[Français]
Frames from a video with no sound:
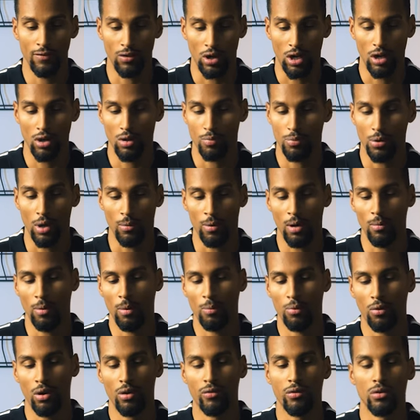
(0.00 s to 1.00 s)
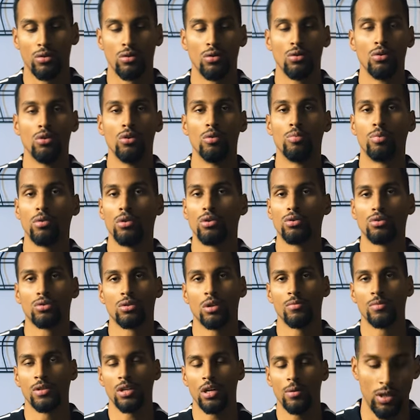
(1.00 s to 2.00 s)
voilà, et puis après, bah, pour les photos, pour les choses
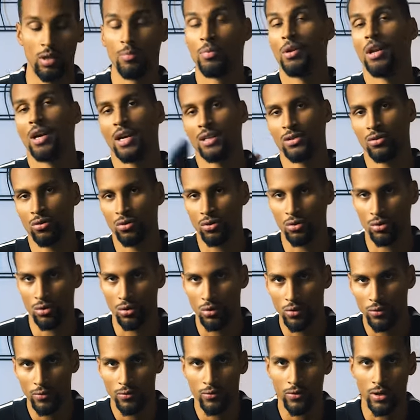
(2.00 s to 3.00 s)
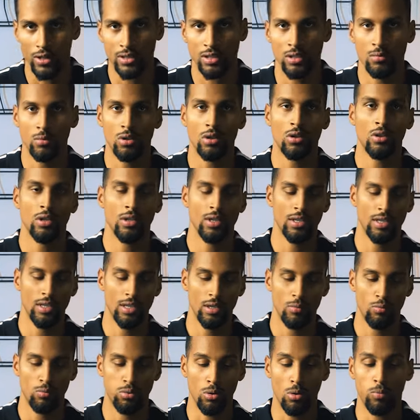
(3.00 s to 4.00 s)
comme ça. Et puis les réseaux sociaux, forcément,
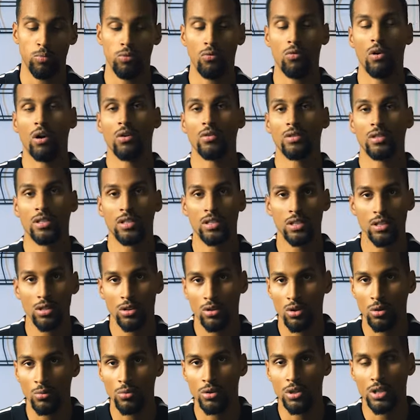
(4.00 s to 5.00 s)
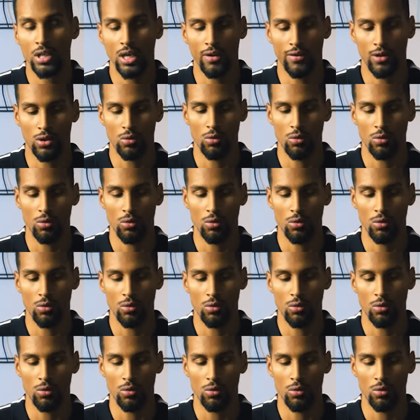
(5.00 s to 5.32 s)
pour pouvoir aussi communiquer avec